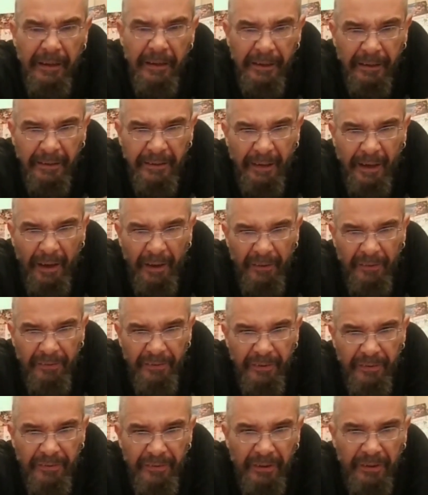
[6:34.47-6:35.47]
Klar, das
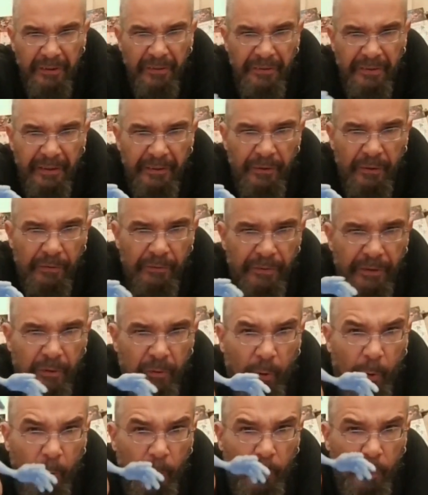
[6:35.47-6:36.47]
Gesicht ist halt irgendwie ein
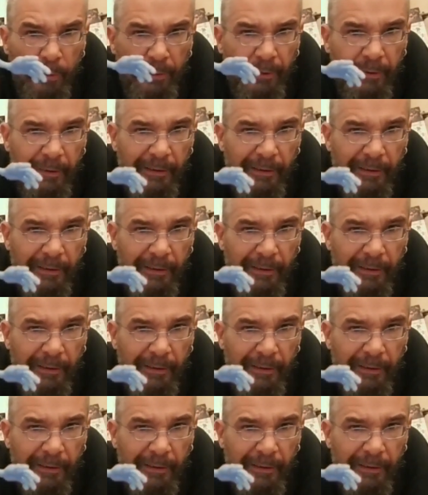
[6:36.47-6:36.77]
Orko, ne?